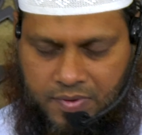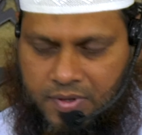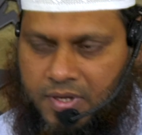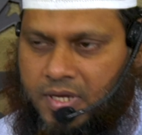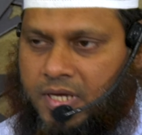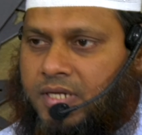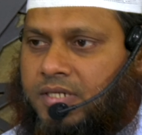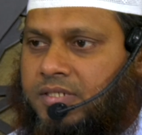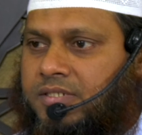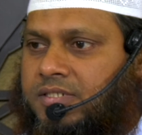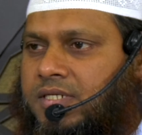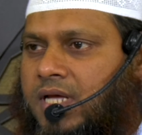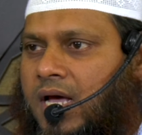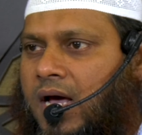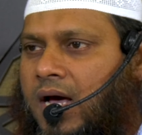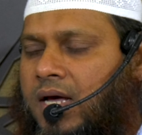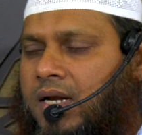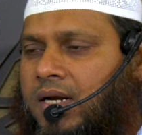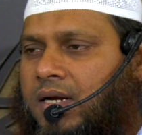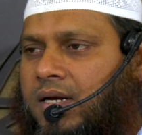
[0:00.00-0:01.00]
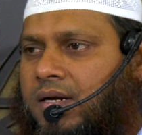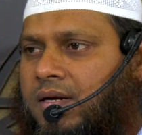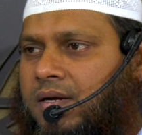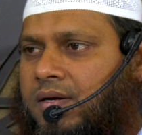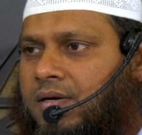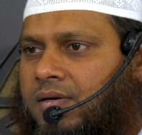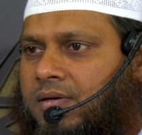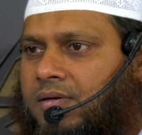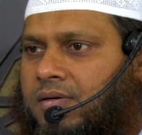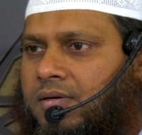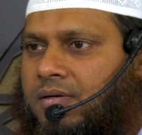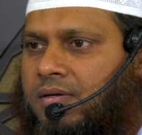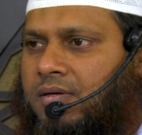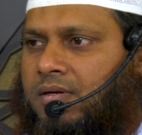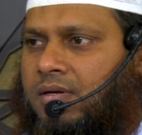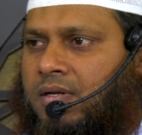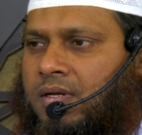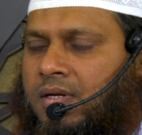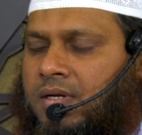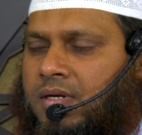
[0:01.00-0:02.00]
कि इंसान
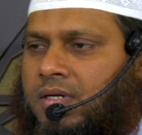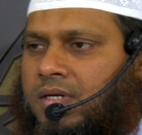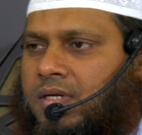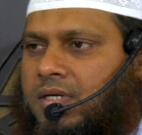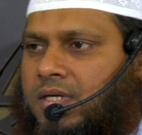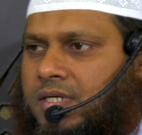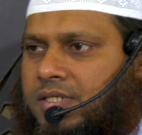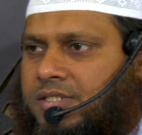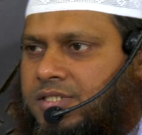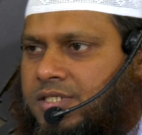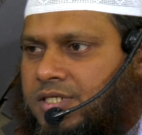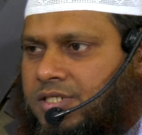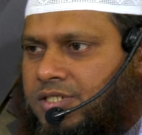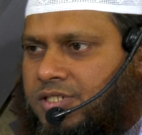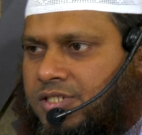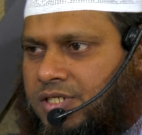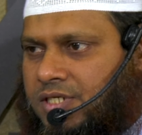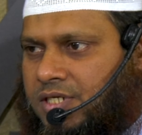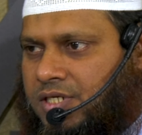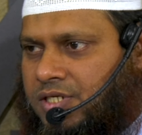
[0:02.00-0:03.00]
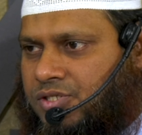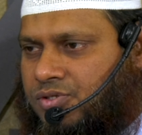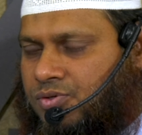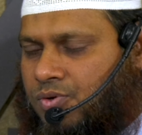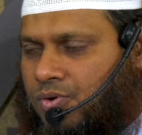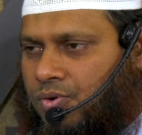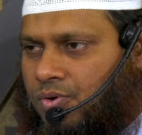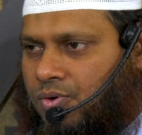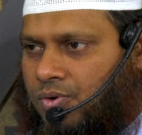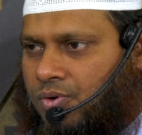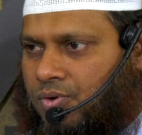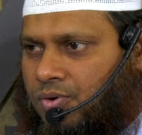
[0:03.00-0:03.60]
किसी चीज़ को